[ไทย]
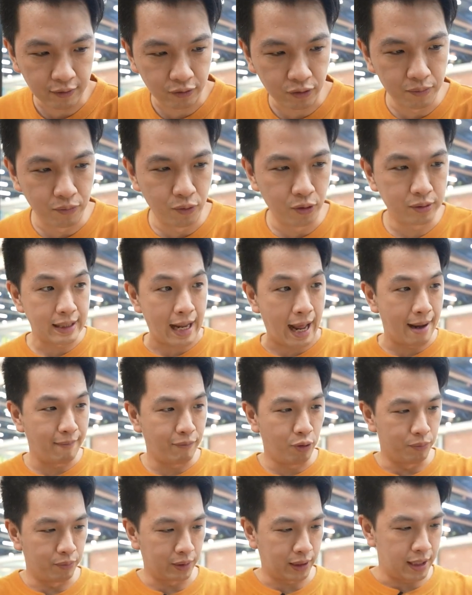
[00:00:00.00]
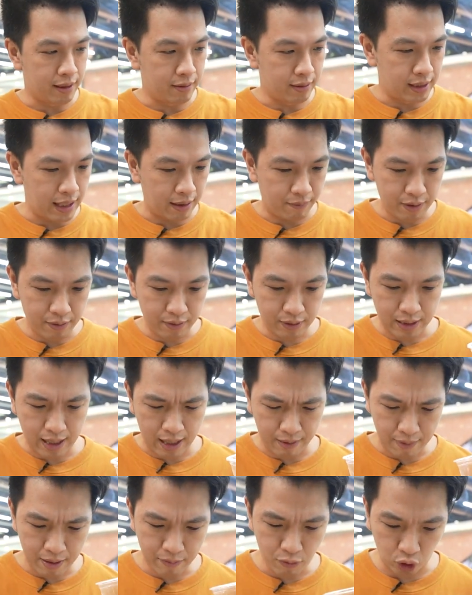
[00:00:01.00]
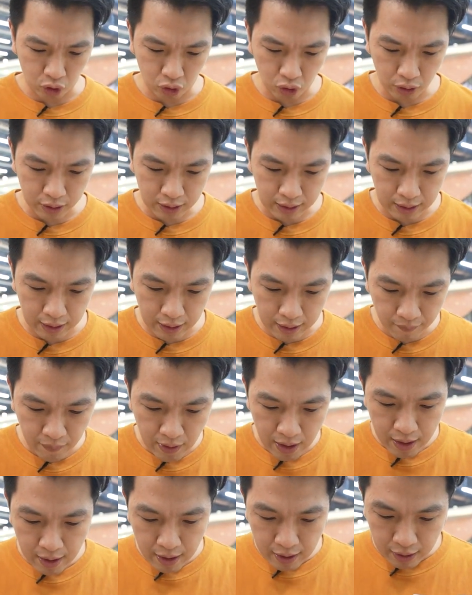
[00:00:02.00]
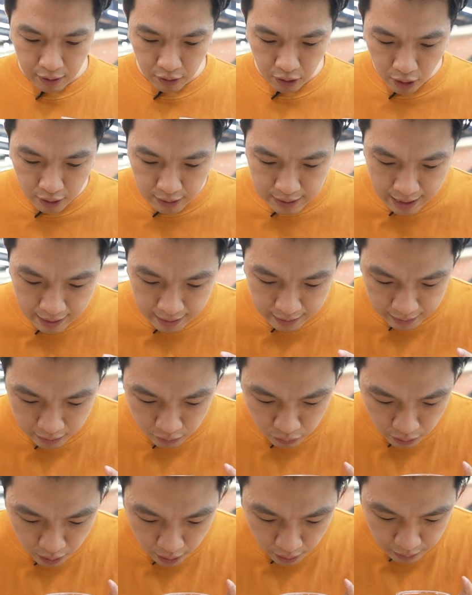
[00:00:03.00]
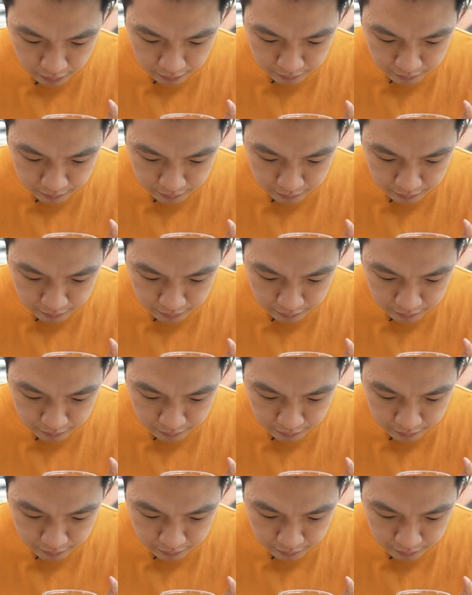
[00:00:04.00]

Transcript: สมมุติน้ำผมกินยังยังไม่หมดโทษที เราลองชั่งอันนี้ดูเนาะ